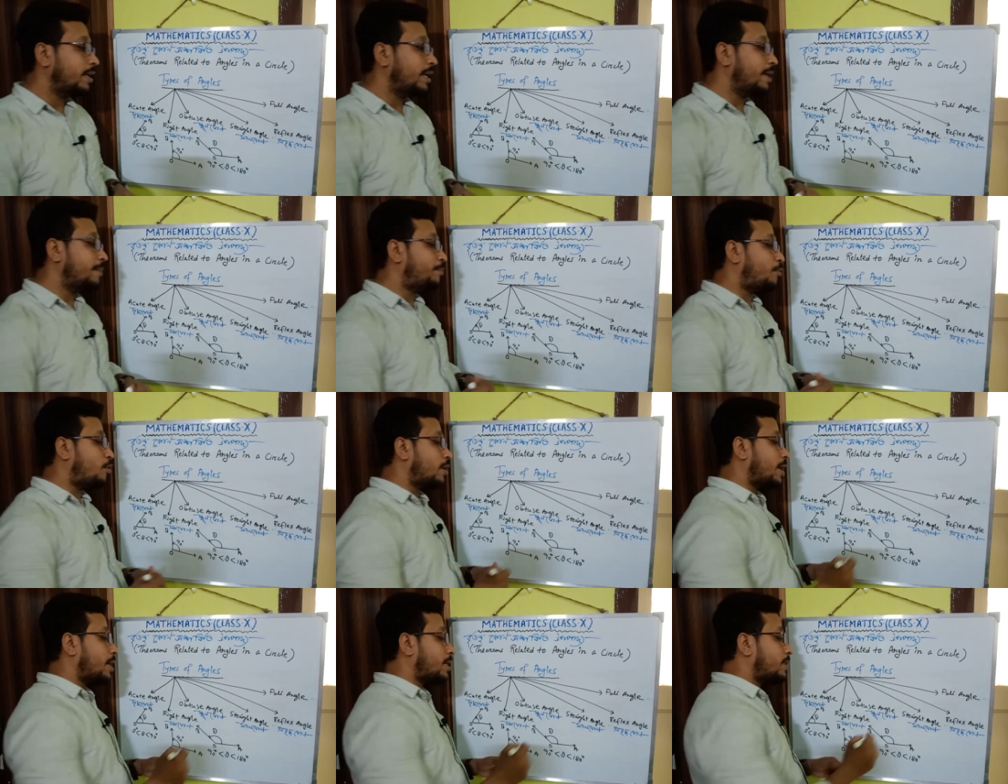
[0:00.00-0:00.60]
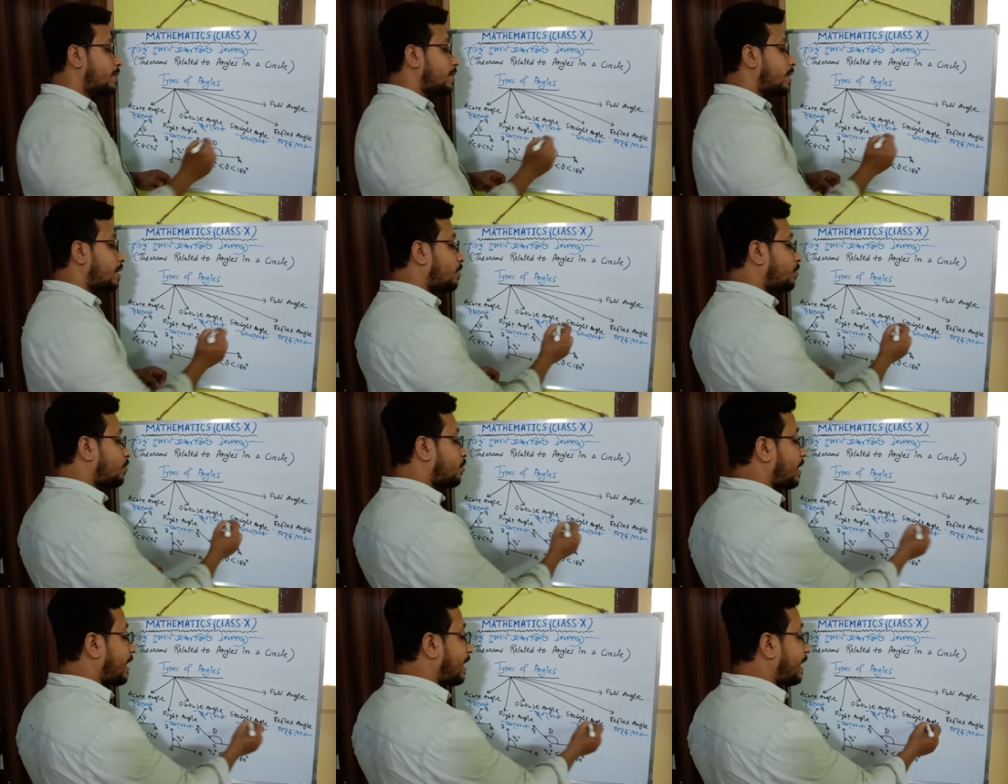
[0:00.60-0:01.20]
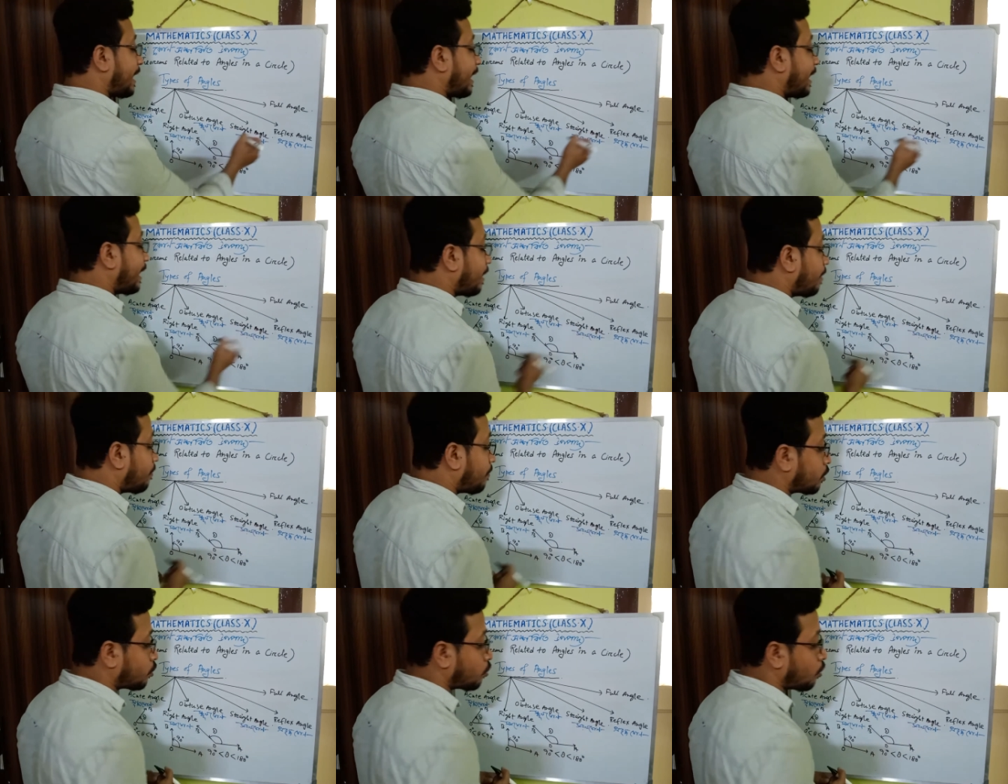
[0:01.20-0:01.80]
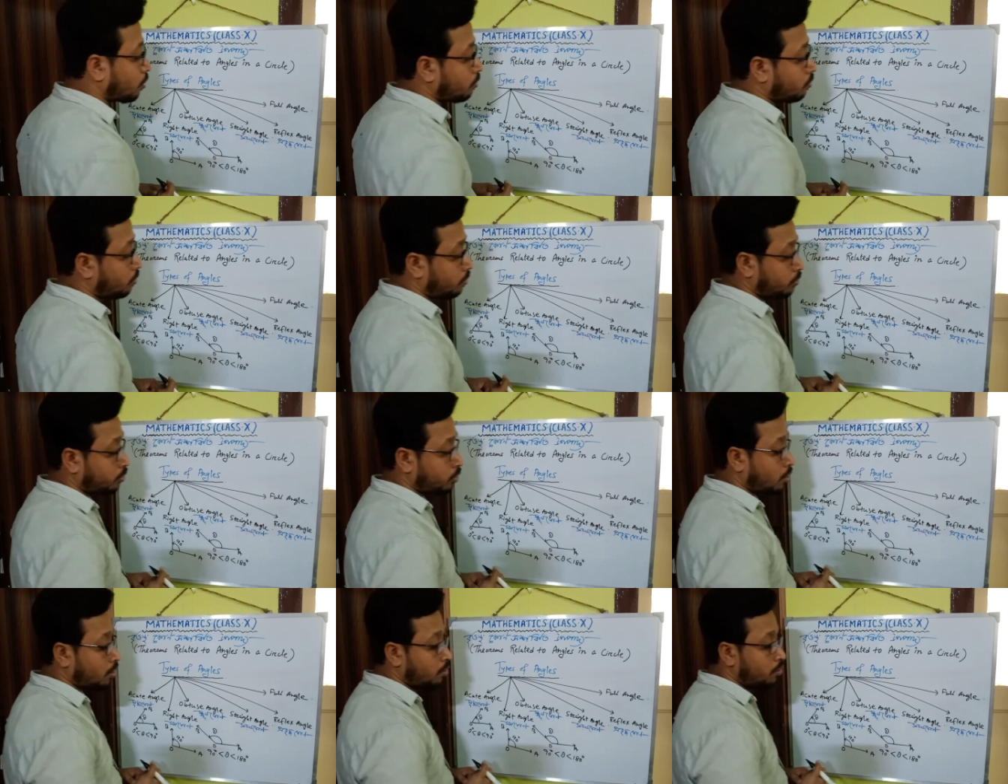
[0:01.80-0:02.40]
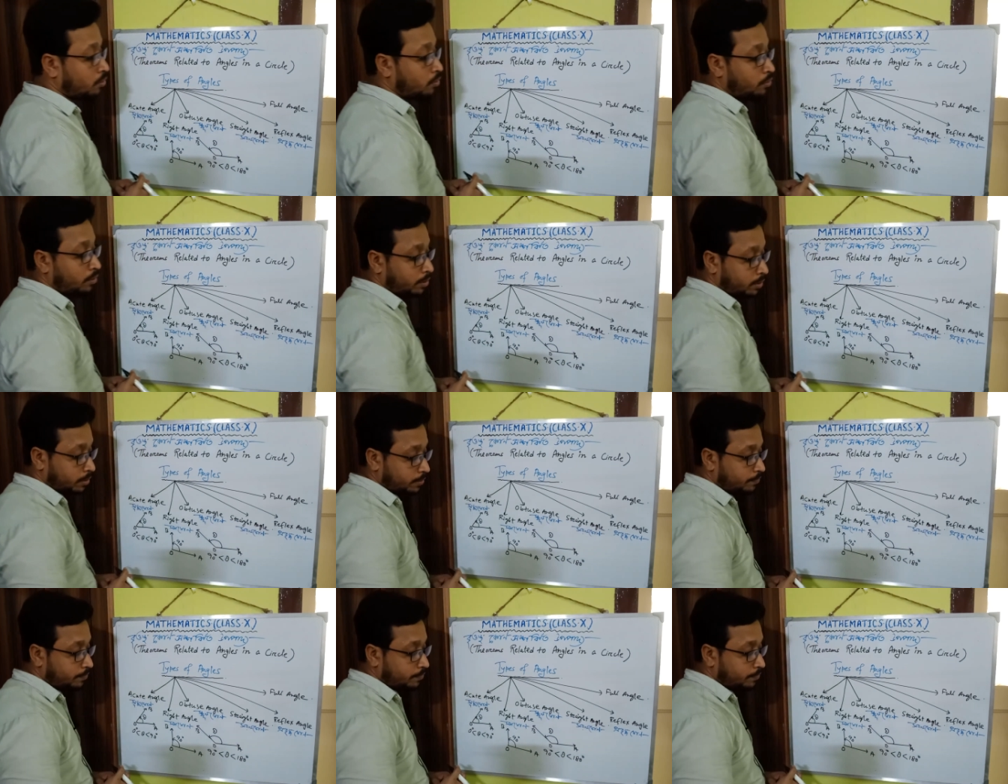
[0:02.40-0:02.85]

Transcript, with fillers: এরপরে আসা যাক স্ট্রেট অ্যাঙ্গেল বা সরল সরলকোণ